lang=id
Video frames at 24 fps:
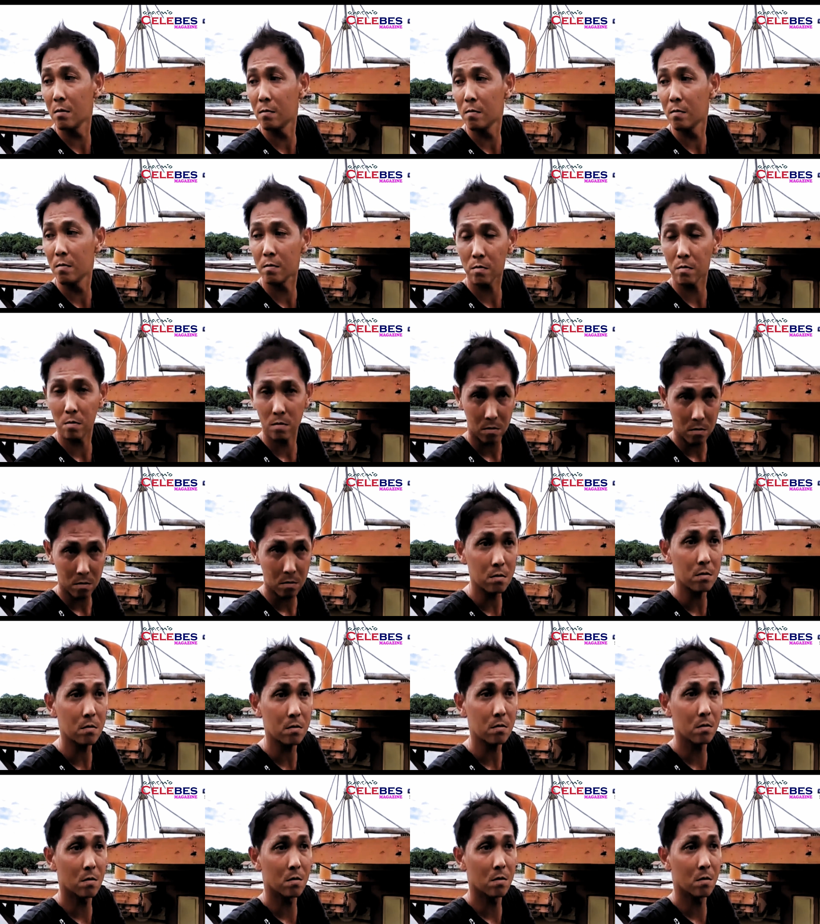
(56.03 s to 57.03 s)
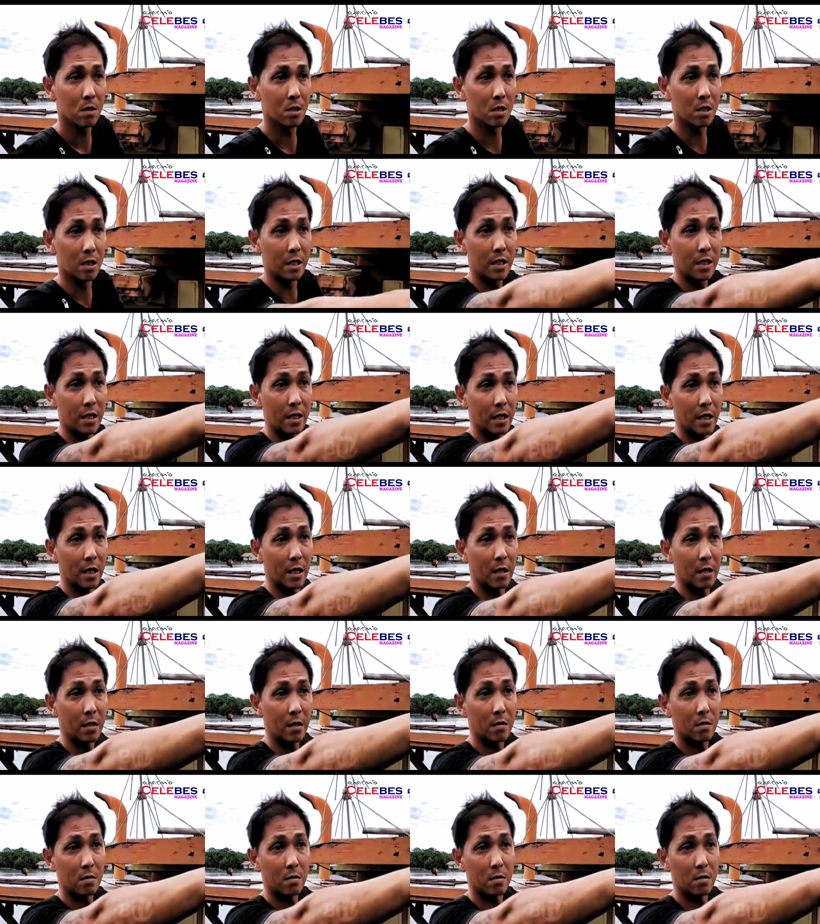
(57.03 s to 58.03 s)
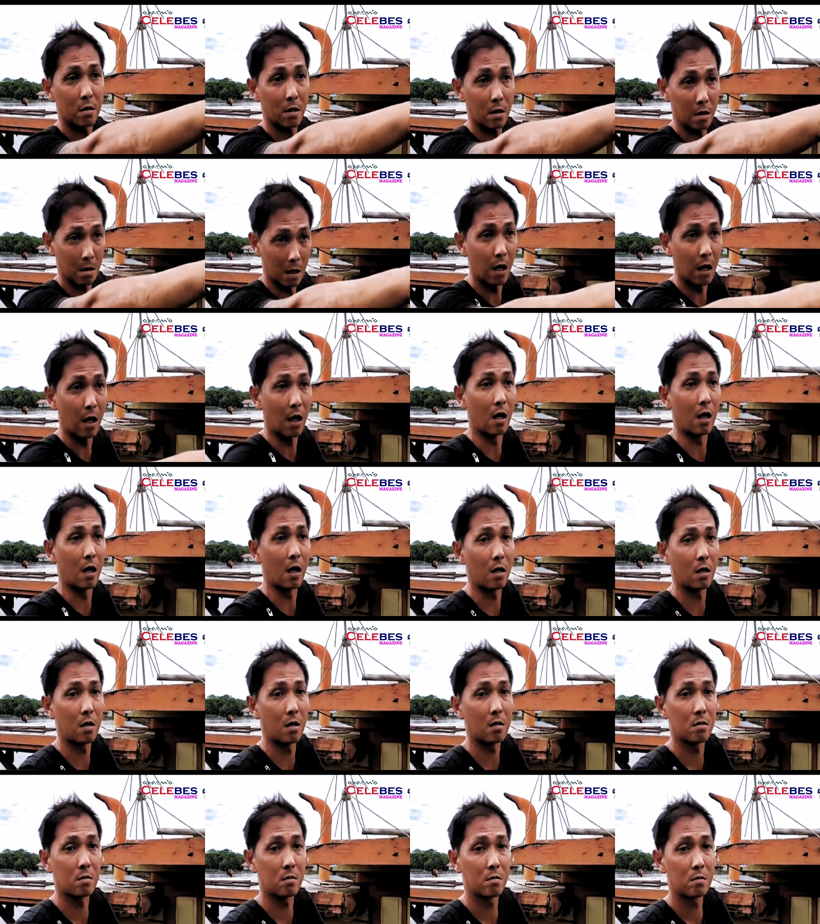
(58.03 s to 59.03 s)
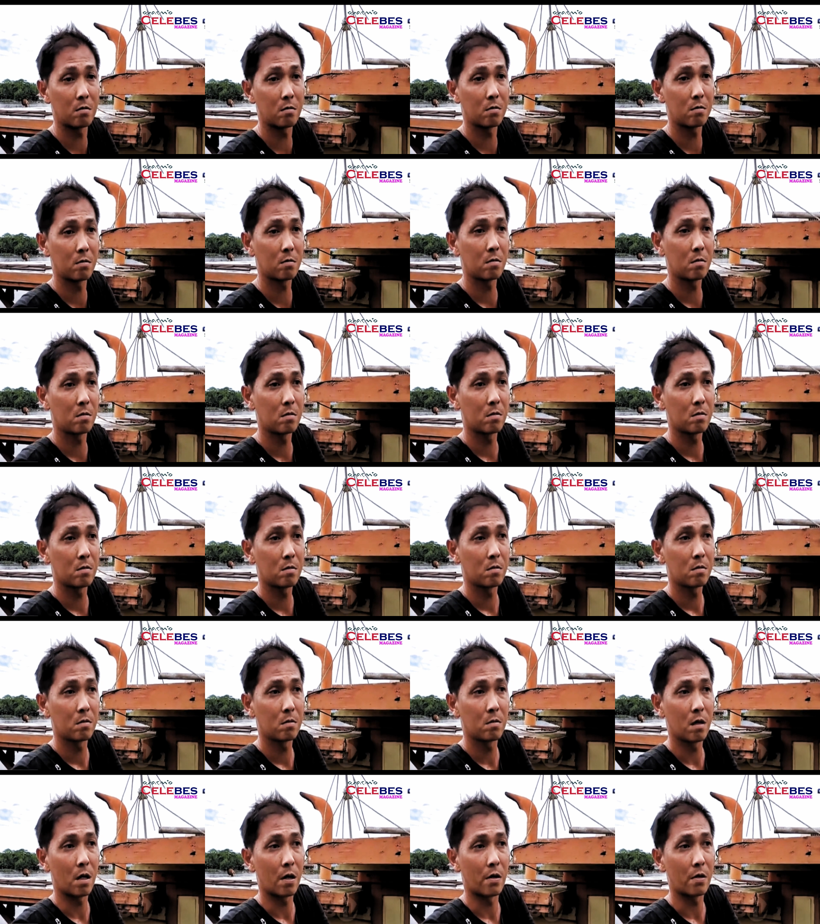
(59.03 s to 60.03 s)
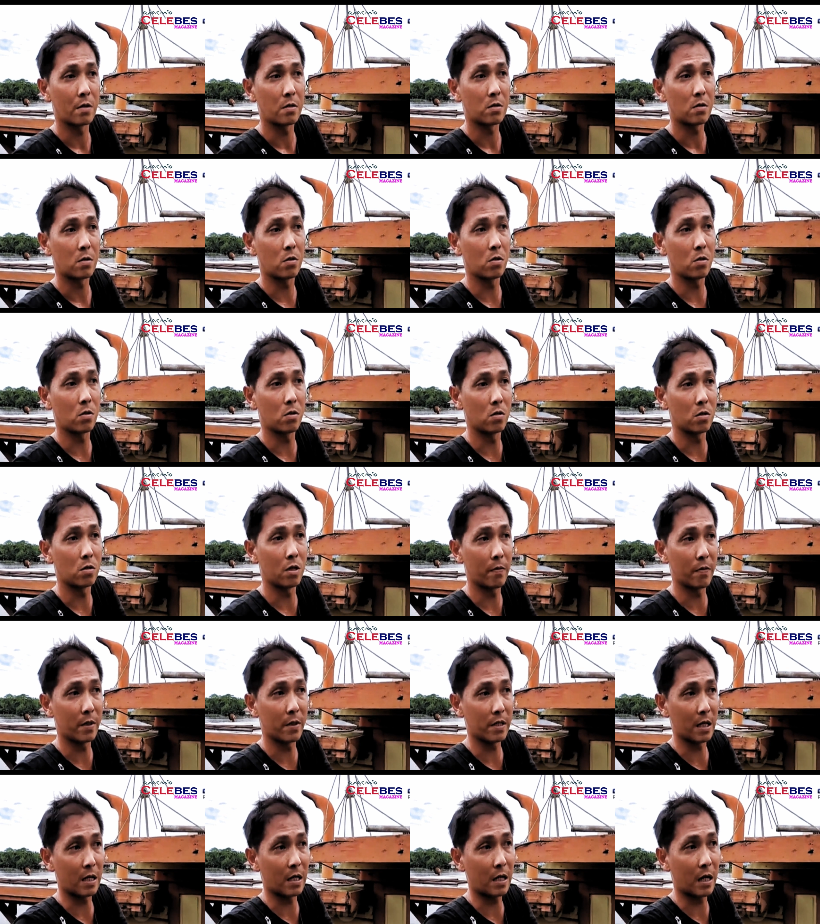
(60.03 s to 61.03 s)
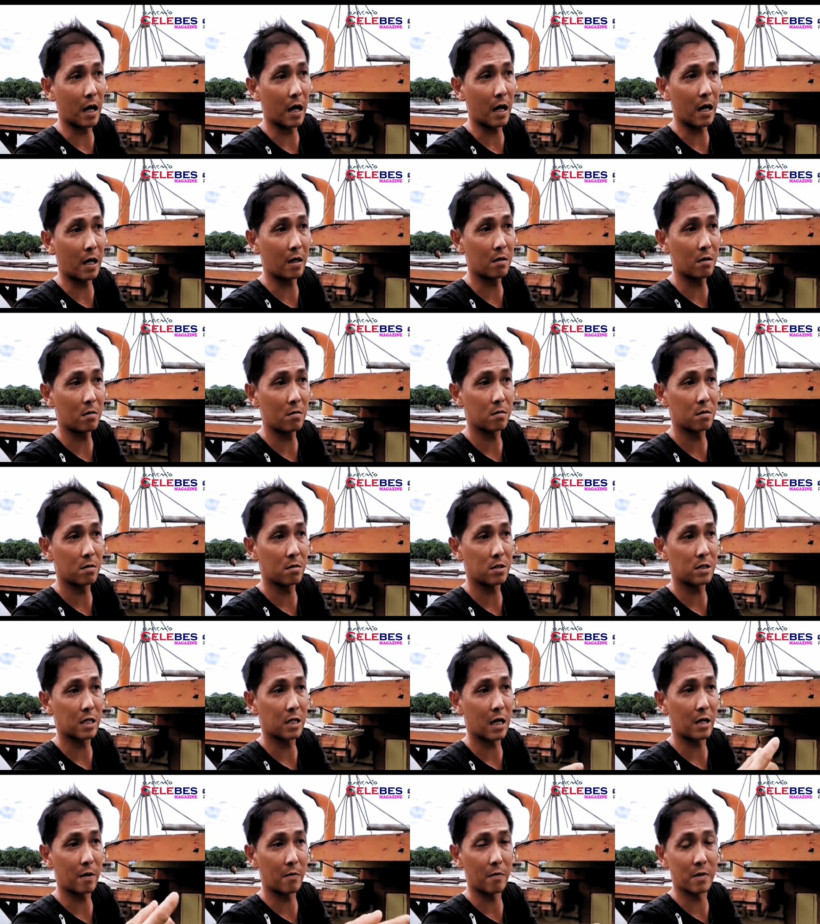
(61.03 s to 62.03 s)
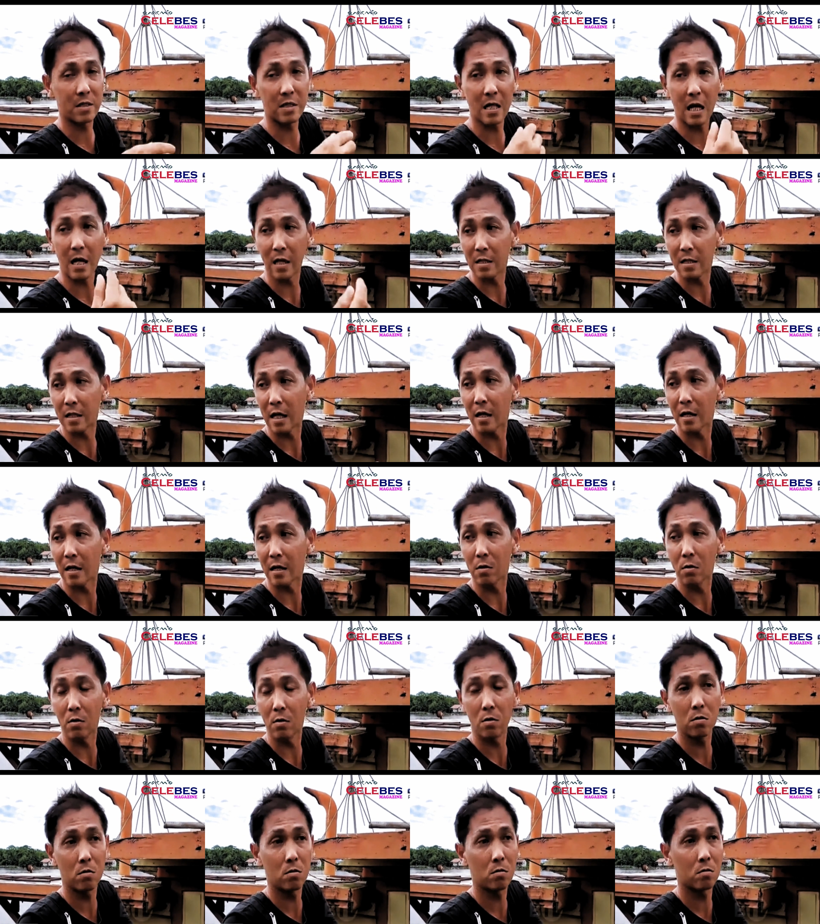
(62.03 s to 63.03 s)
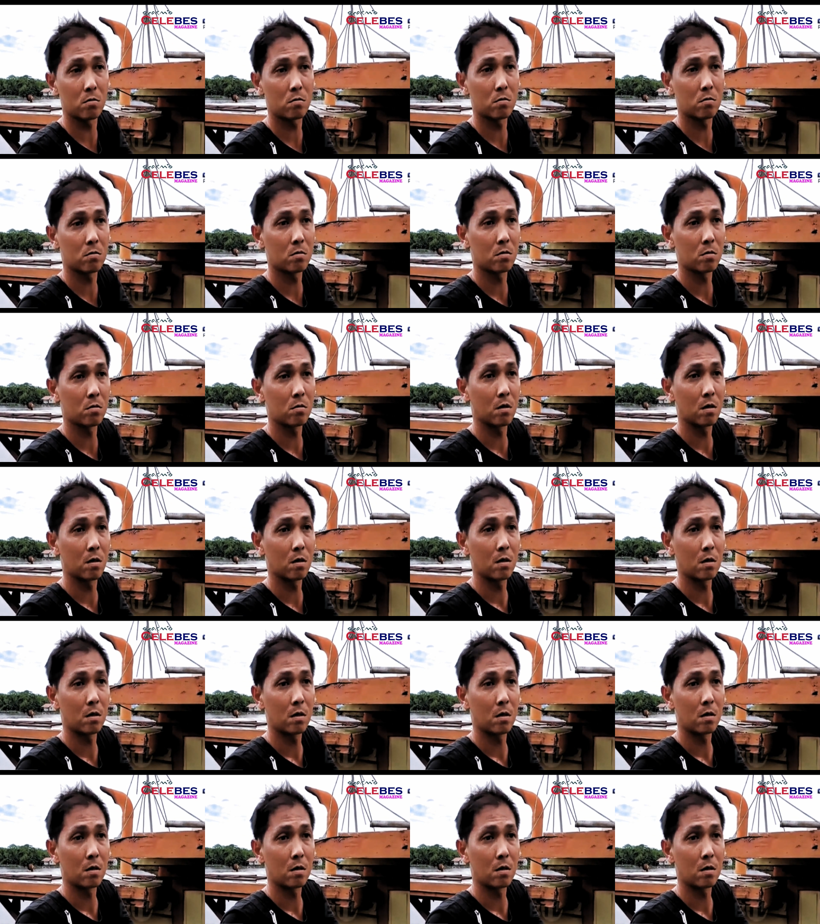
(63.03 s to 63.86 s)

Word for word: Berarti di sini dia. Di pinggiran ya, ah. ya berarti di pinggiran. Nah, itu dia ah, bertengkar, saling bertarik-tarik dulu. Bertarik